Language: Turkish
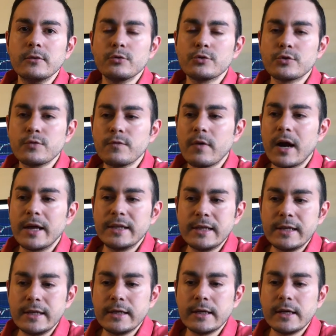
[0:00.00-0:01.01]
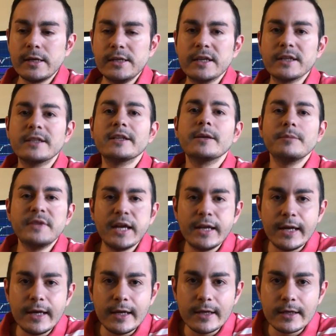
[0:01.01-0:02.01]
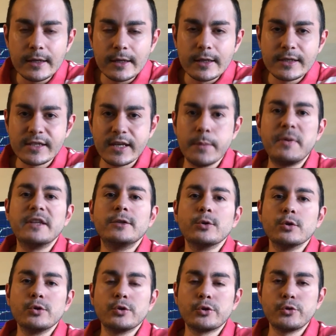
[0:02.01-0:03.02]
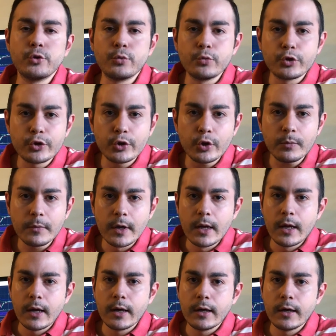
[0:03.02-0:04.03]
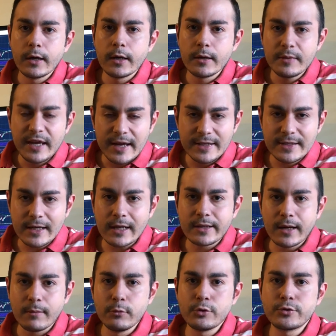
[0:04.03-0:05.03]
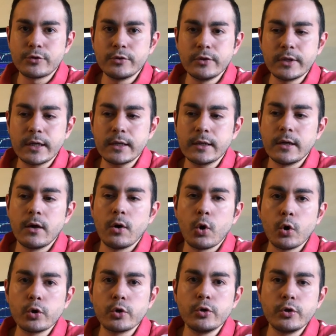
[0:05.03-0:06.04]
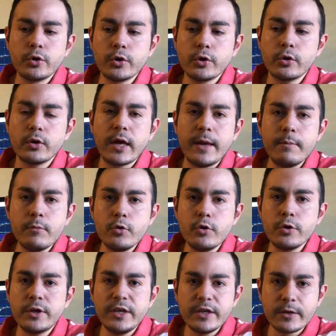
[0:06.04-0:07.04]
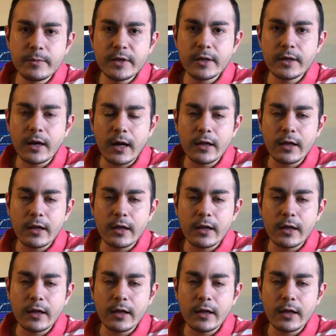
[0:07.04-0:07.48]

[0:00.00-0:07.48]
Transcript: uzun vadeli yatırım deneyi sepeti oluşturmuştum. E, bir Excel tablosunda o günkü en büyük 20